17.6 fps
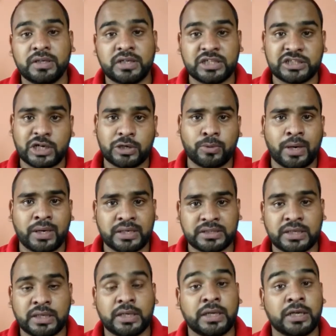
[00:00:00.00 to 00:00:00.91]

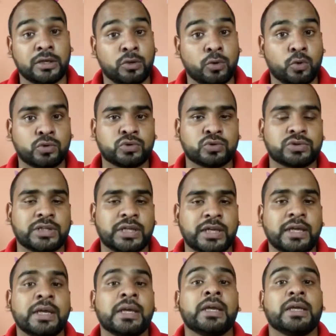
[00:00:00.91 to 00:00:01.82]
डिसएडवांटेज है लेकिन लोग सोचते
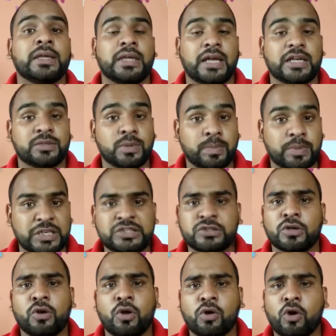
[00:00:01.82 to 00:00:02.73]
हैं कि यार इसमें
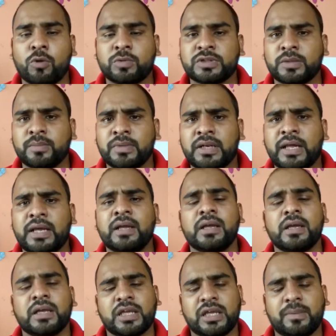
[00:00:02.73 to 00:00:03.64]
फेस अनलॉक का ऑप्शन मिल रहा
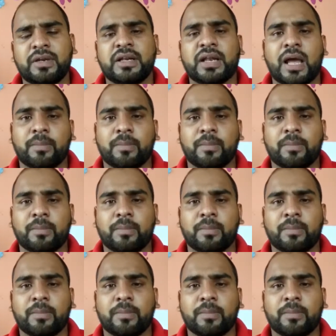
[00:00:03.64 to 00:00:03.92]
है केवल